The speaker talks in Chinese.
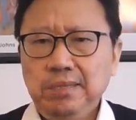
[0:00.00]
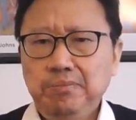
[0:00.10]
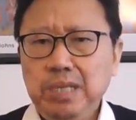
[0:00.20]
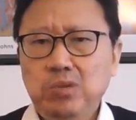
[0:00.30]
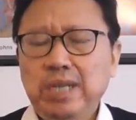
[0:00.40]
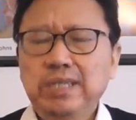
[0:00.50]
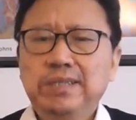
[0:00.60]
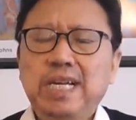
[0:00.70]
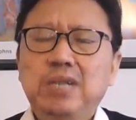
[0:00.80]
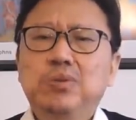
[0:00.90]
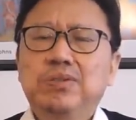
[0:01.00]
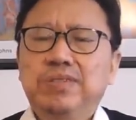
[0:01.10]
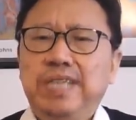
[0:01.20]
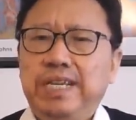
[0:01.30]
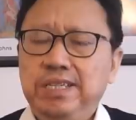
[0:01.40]
被抓的大多数是
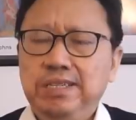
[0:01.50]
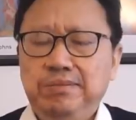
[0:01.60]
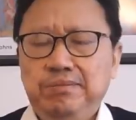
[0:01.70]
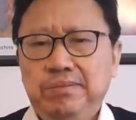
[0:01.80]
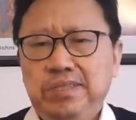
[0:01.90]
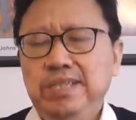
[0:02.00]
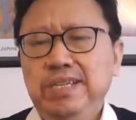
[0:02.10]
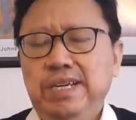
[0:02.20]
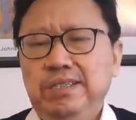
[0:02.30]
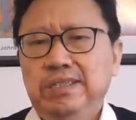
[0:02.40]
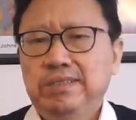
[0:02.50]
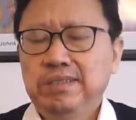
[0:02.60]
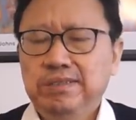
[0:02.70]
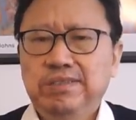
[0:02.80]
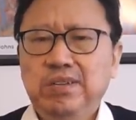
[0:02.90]
年轻人、青年，甚
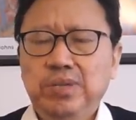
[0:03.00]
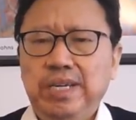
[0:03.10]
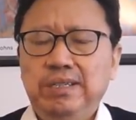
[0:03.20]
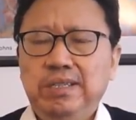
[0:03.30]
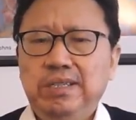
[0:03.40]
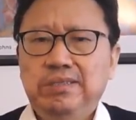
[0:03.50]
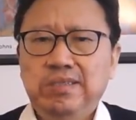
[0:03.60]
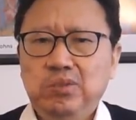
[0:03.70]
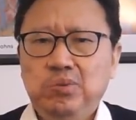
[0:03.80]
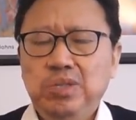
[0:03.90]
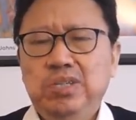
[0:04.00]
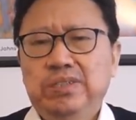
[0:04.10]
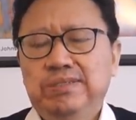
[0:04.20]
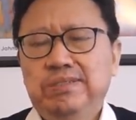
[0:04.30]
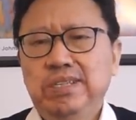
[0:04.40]
至少年，甚至最小的
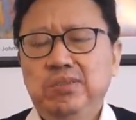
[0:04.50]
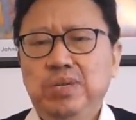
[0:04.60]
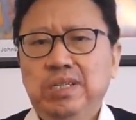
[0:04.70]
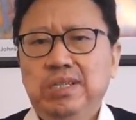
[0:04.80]
十一岁。